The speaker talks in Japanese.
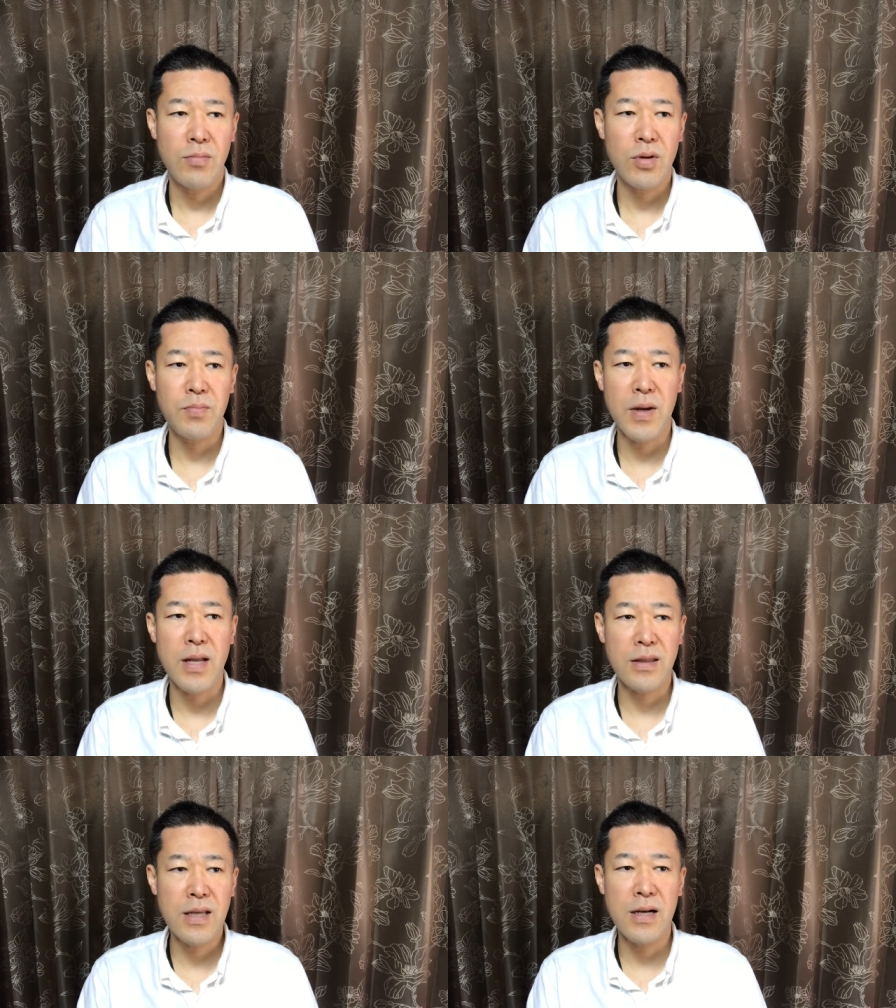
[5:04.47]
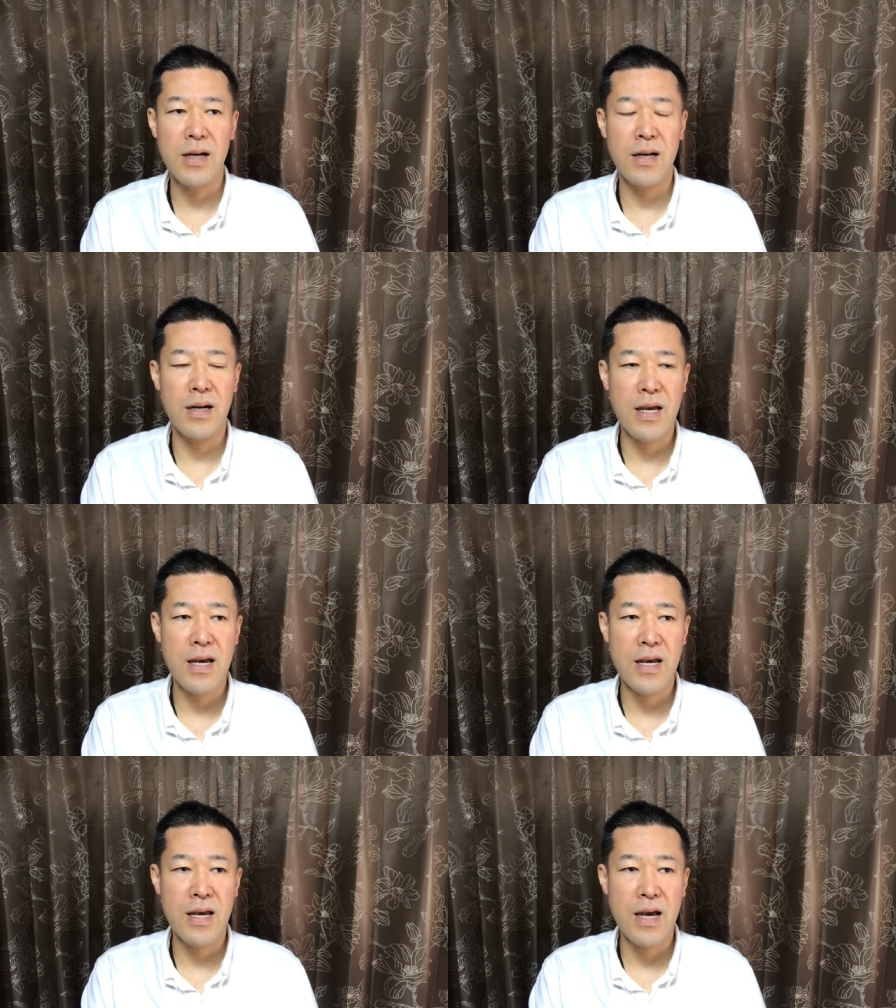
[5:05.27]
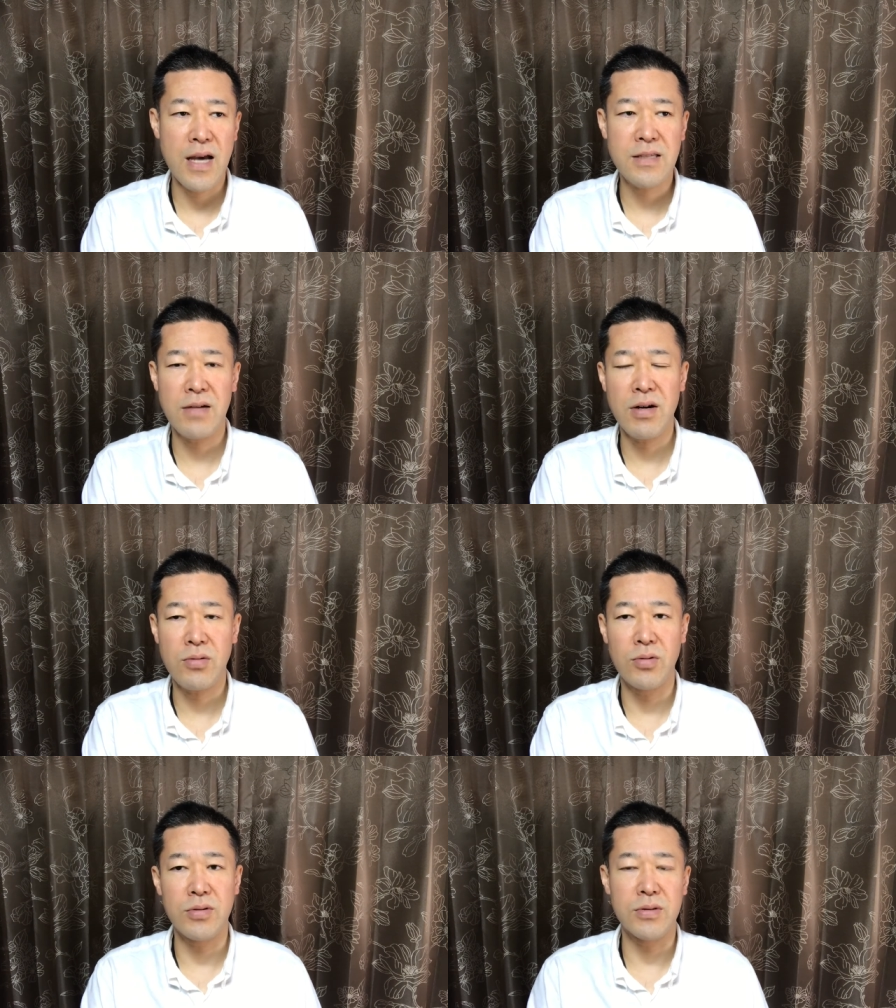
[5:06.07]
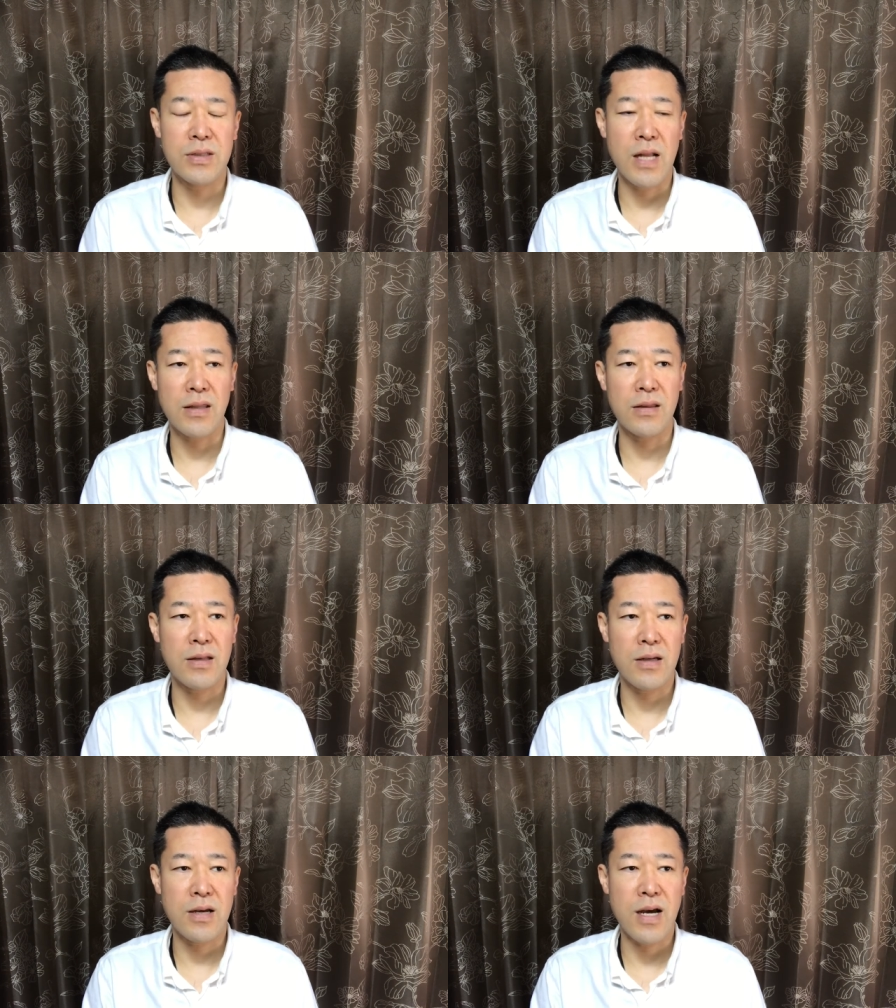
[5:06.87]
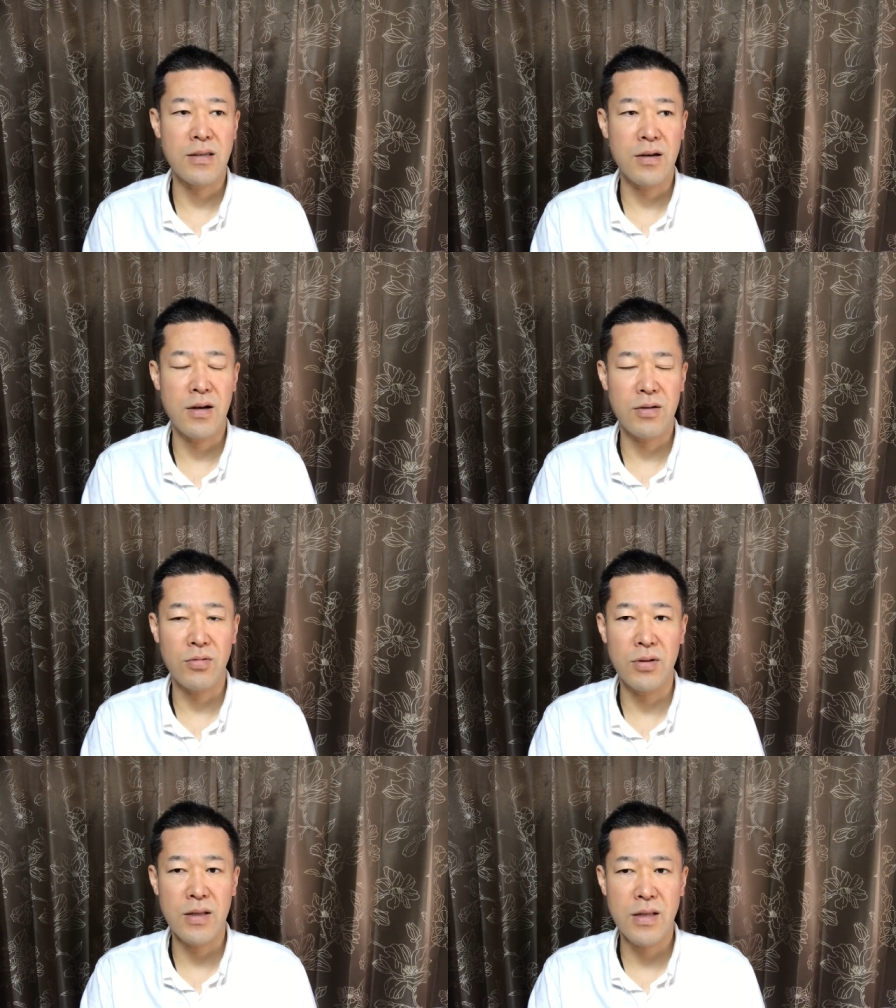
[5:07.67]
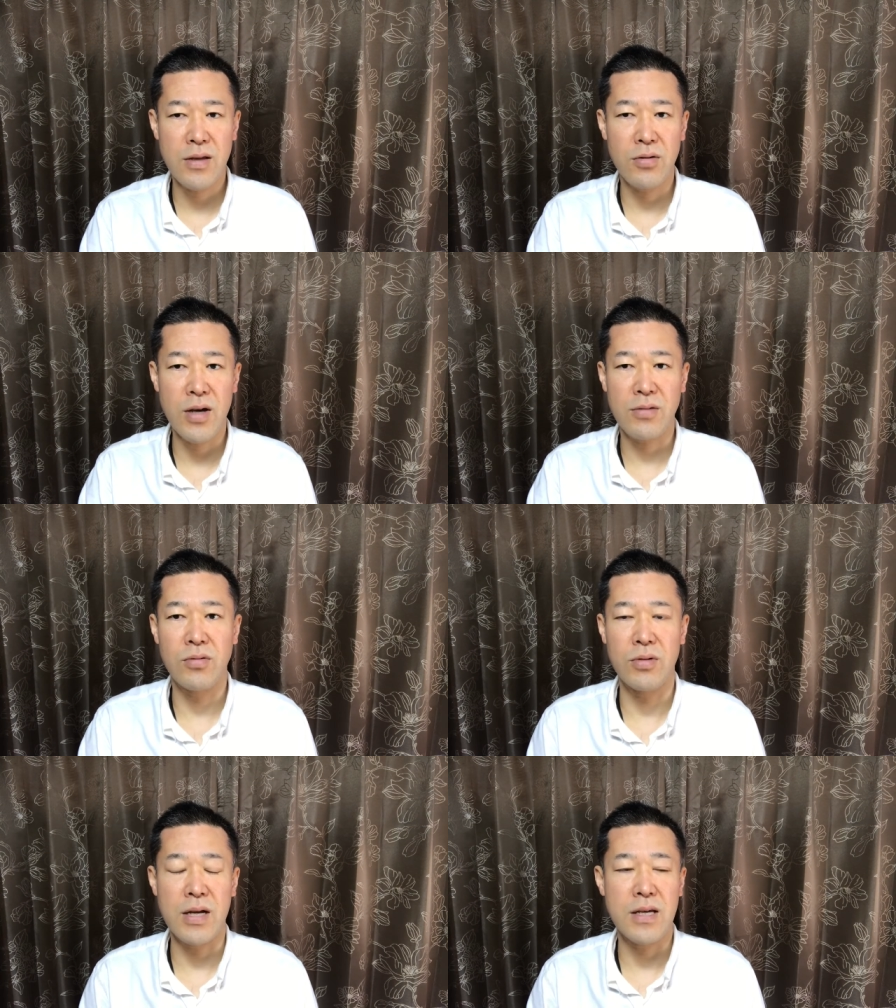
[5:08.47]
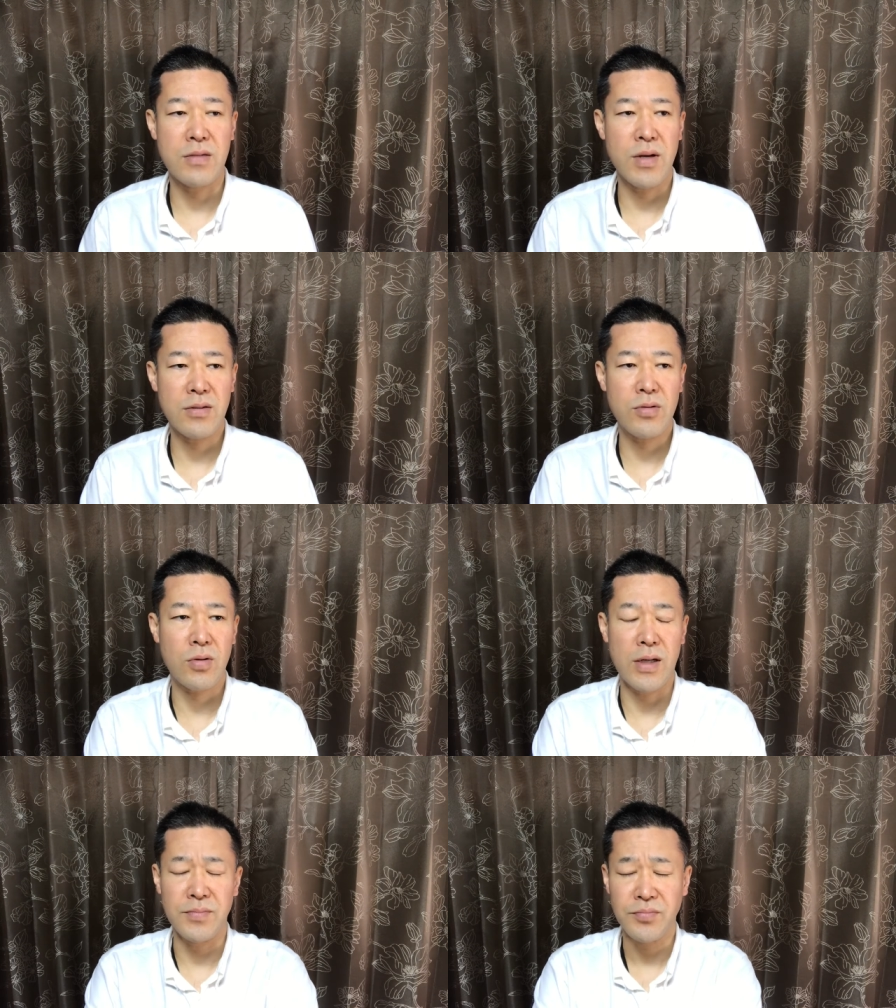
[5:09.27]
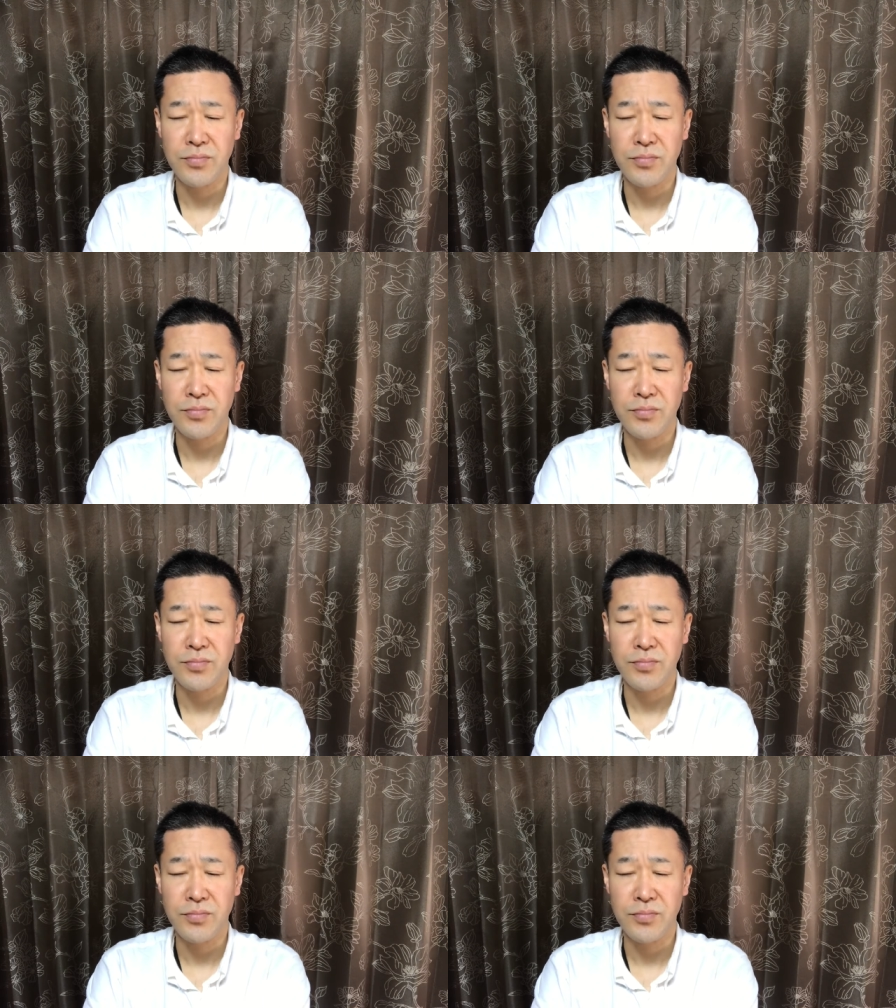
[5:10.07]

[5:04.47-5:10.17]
もういっぱいになって、えー、明日はこういうふうになって明日はこれで予約お願いしますとか、